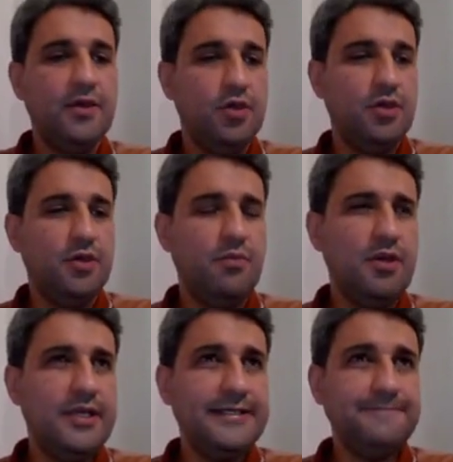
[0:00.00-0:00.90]
Ee,
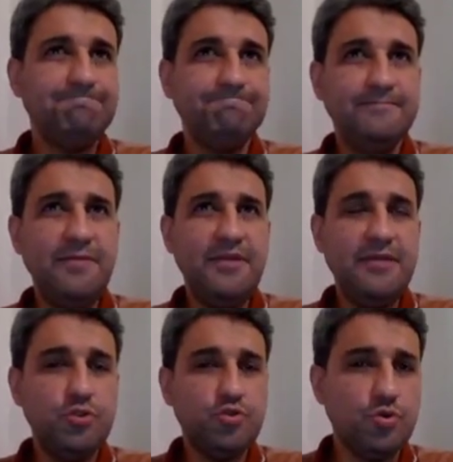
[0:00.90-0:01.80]
böyle ne
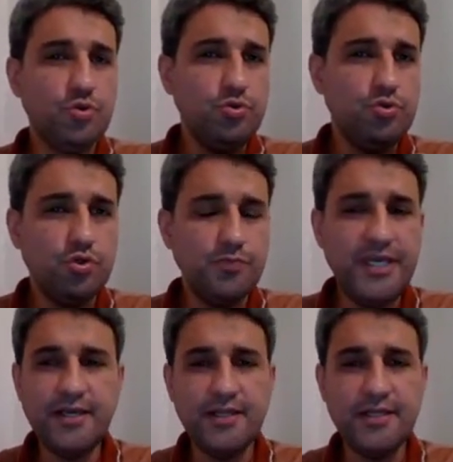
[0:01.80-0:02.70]
bileyim bir soruyu
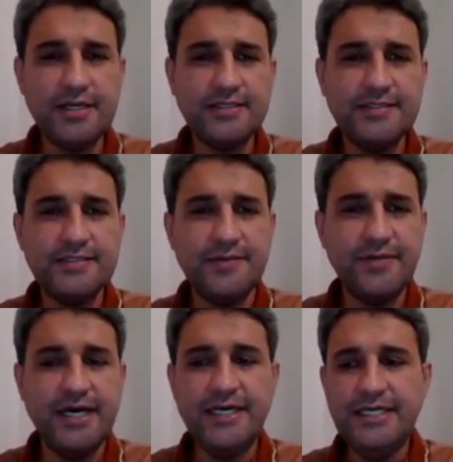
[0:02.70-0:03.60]
çözmeye kalkarsınız
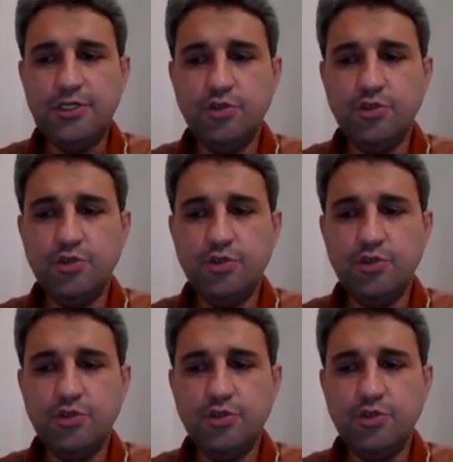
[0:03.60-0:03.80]
ama